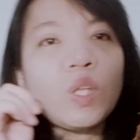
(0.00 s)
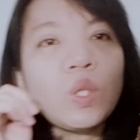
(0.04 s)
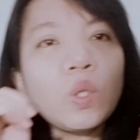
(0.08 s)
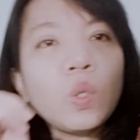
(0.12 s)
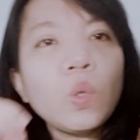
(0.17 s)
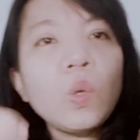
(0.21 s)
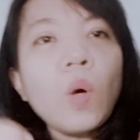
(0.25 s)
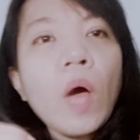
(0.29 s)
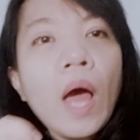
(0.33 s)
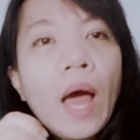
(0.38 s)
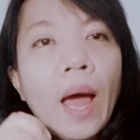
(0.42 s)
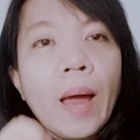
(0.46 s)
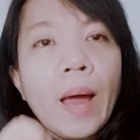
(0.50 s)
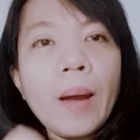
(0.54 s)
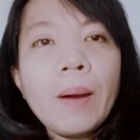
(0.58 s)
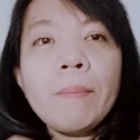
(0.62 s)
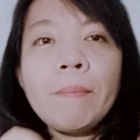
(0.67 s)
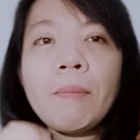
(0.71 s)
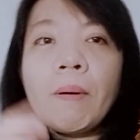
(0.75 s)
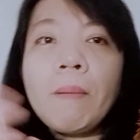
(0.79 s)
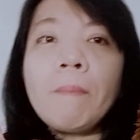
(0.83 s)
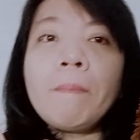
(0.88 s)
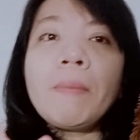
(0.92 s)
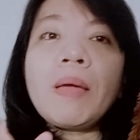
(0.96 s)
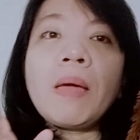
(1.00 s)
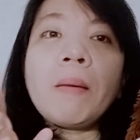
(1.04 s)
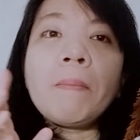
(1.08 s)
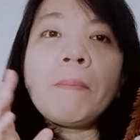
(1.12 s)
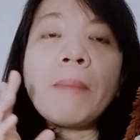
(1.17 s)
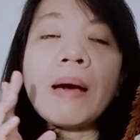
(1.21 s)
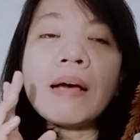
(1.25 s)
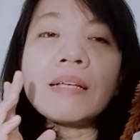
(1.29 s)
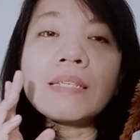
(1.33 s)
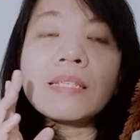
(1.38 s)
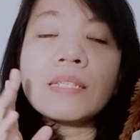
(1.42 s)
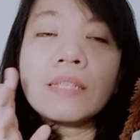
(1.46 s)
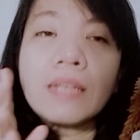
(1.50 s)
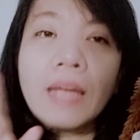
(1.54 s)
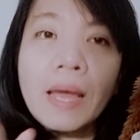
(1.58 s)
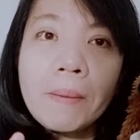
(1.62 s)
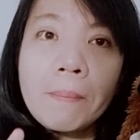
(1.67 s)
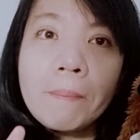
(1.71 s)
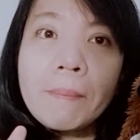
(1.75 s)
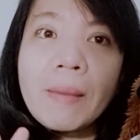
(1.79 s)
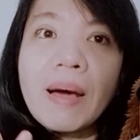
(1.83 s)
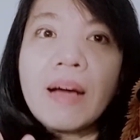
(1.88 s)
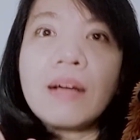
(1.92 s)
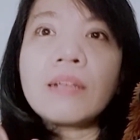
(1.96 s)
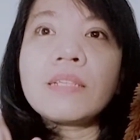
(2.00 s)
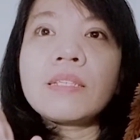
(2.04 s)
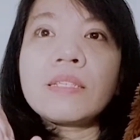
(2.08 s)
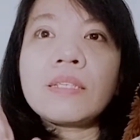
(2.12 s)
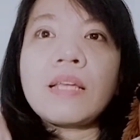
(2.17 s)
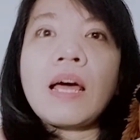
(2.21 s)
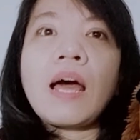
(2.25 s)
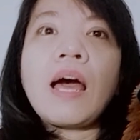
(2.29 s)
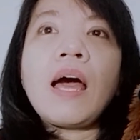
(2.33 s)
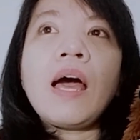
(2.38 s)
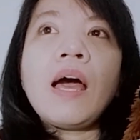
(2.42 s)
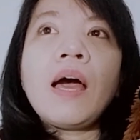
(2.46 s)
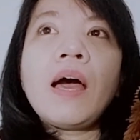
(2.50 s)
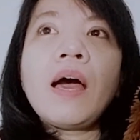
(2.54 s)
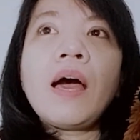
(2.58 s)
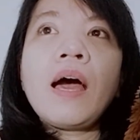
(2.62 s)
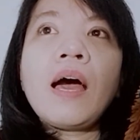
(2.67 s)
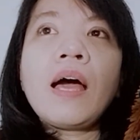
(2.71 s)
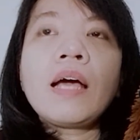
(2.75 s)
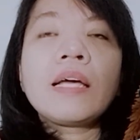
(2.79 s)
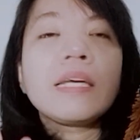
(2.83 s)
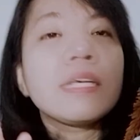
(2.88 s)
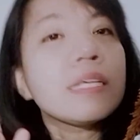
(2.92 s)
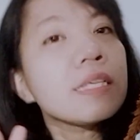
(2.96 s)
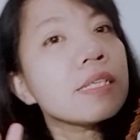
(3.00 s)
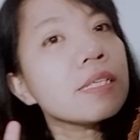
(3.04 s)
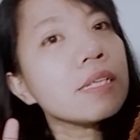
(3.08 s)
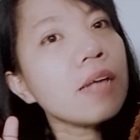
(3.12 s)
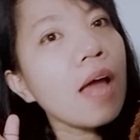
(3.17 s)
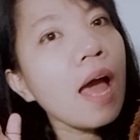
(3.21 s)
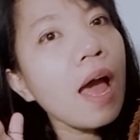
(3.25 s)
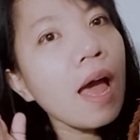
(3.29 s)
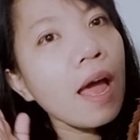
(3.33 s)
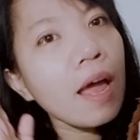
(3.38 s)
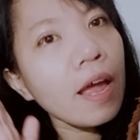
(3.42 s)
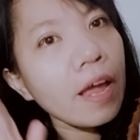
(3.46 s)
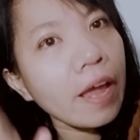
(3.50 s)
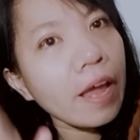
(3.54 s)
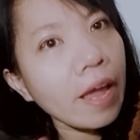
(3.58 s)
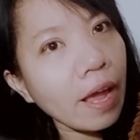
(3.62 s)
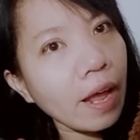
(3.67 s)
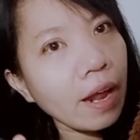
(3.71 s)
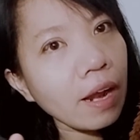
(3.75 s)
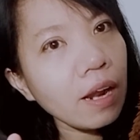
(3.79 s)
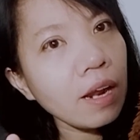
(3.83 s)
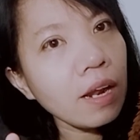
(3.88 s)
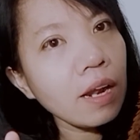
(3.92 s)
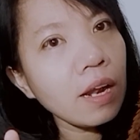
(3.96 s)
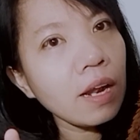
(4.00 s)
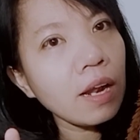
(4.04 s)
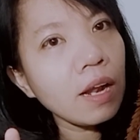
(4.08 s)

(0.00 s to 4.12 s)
Tuhan membebaskan bangsa Israel